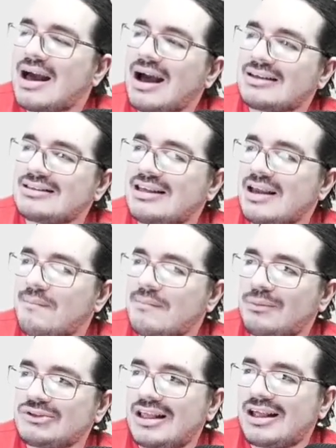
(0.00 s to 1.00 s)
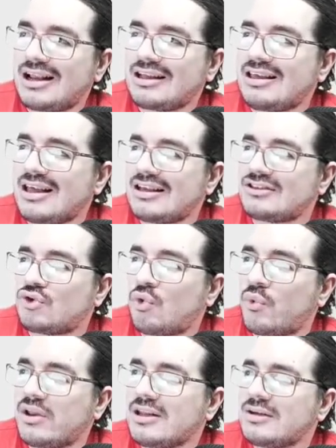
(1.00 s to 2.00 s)
Así que vamos a darle aquí a
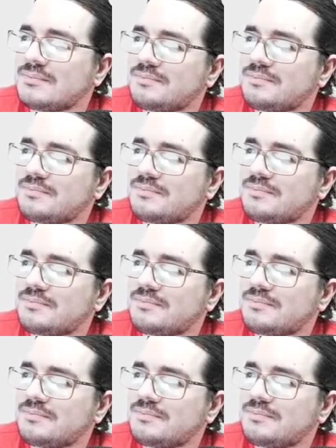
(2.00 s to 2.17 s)
descubrir